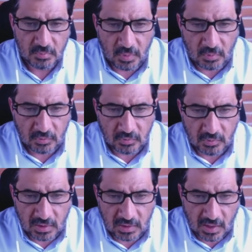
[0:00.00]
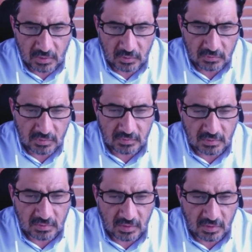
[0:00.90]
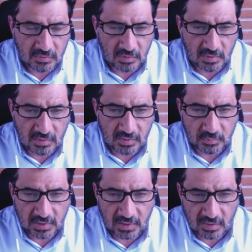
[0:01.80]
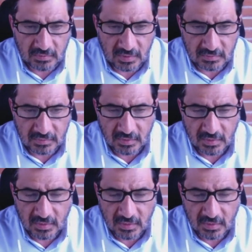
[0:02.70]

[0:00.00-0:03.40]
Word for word: Pueblos Originarios, Distintas Visiones y Experiencias,